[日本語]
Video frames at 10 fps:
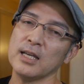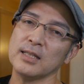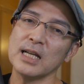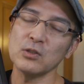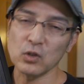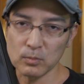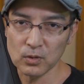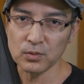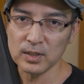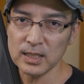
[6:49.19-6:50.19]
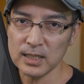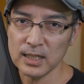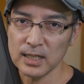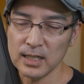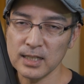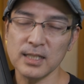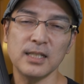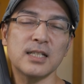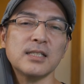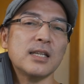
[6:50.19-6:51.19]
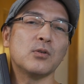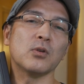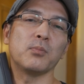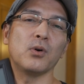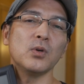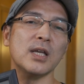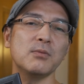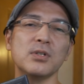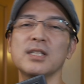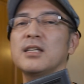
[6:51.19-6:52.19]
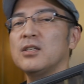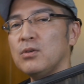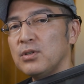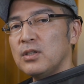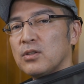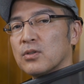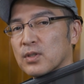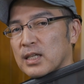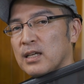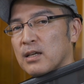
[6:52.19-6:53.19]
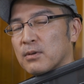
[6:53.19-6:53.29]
なると思うんで、ぜひですね、このポータブル赤道儀っていうのをね、